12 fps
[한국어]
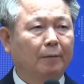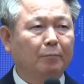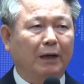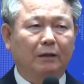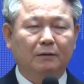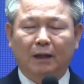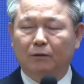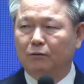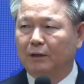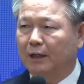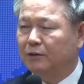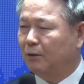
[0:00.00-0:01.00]
말을 타고
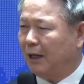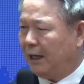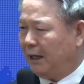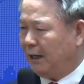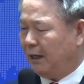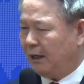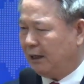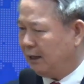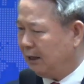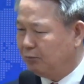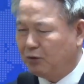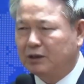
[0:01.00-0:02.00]
가가지고
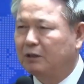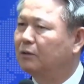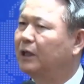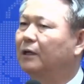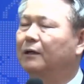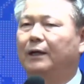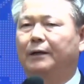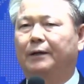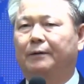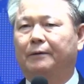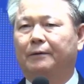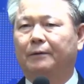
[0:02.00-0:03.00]
아무한테도 얘기를 안 해요.